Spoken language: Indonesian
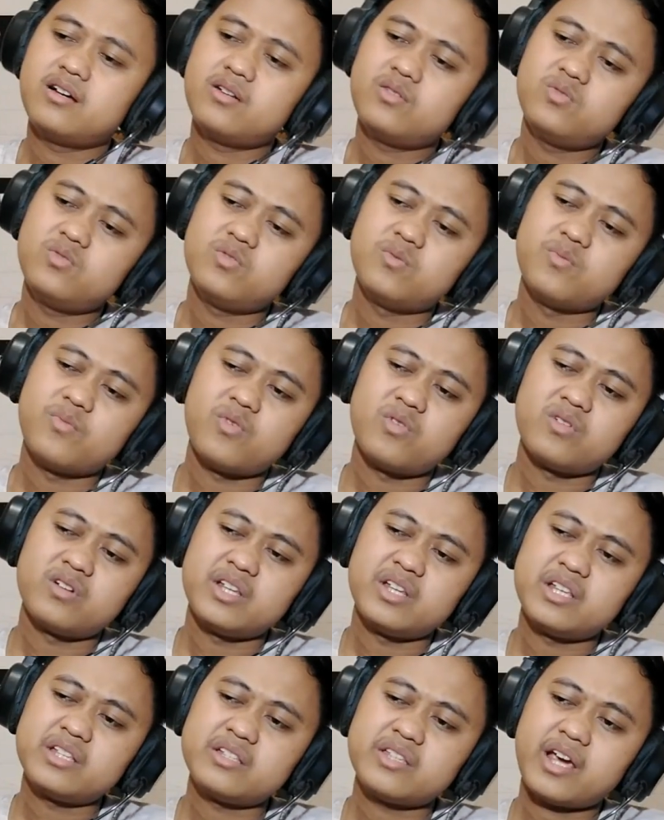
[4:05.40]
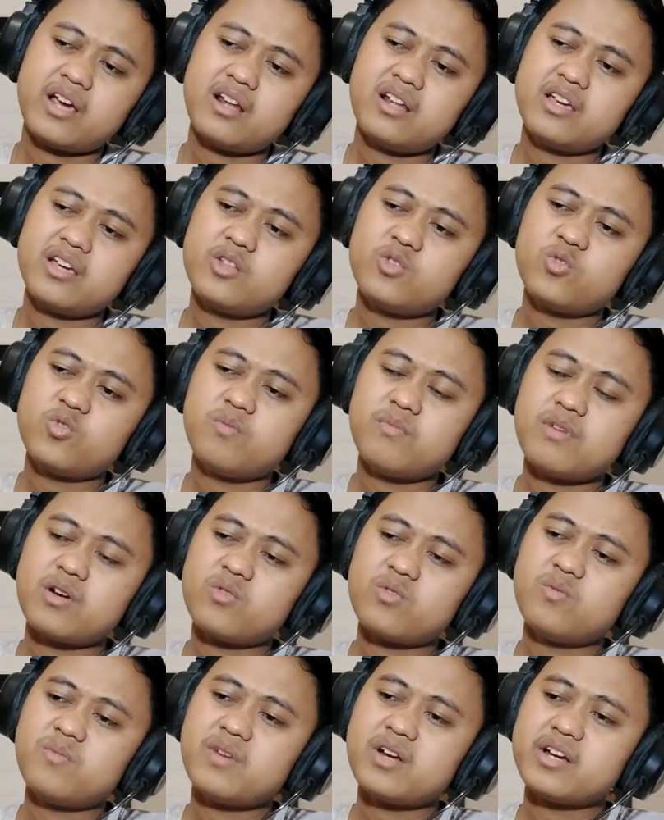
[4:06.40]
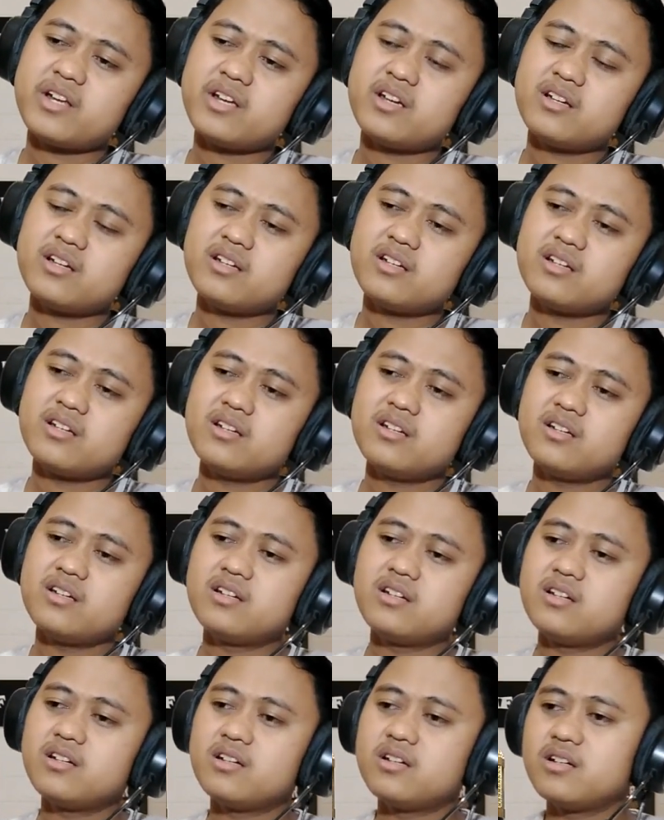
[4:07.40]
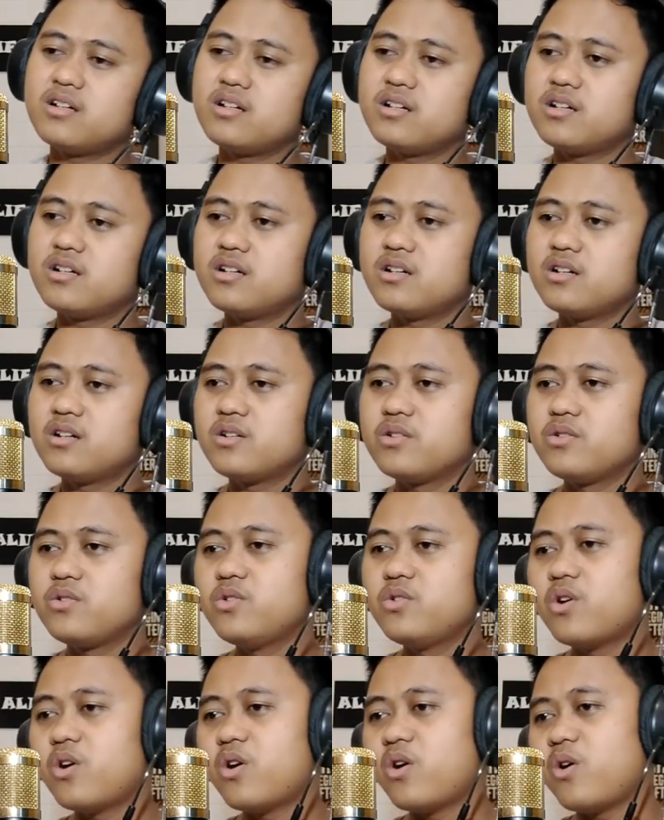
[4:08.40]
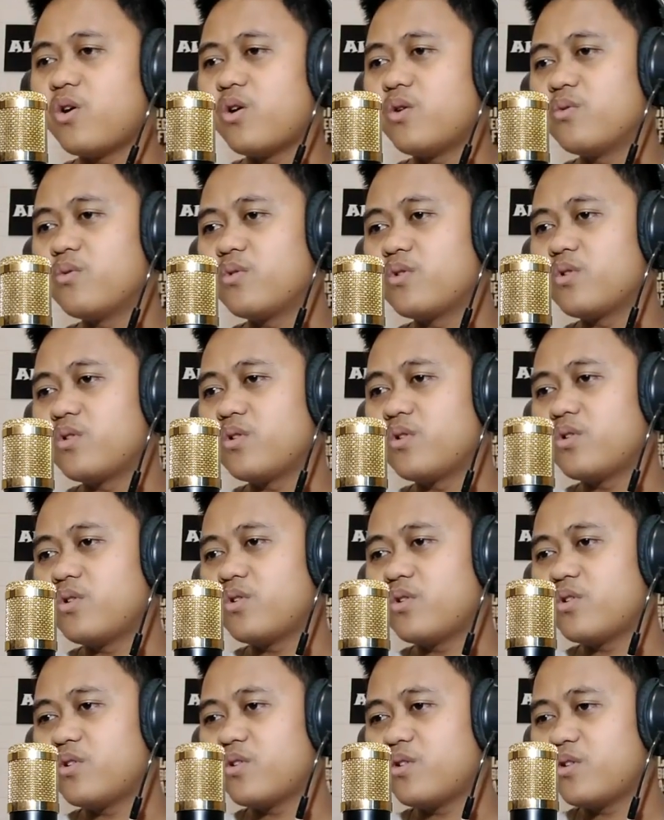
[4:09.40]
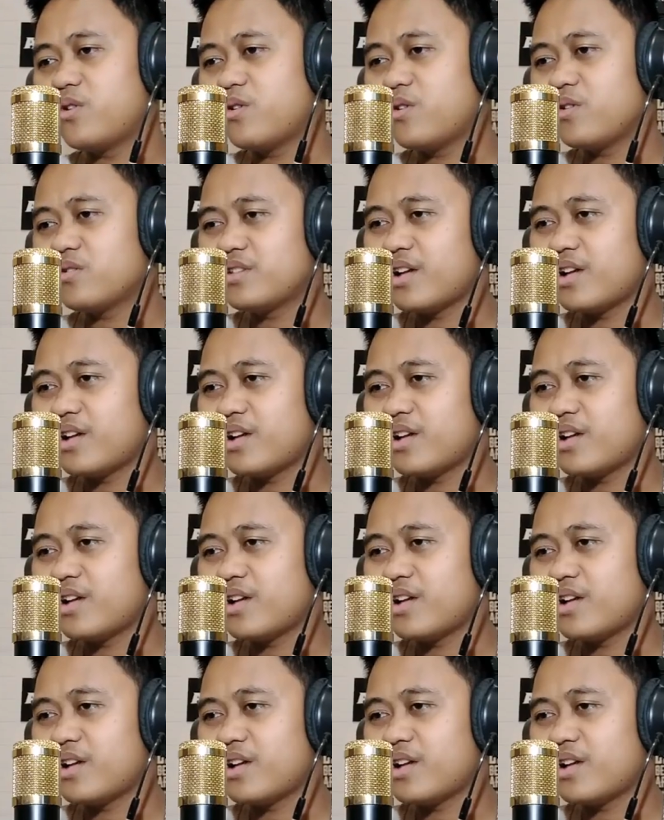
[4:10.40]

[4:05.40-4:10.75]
Duh, mau dicek lagi tuh kuman-kumannya. Ya Allah,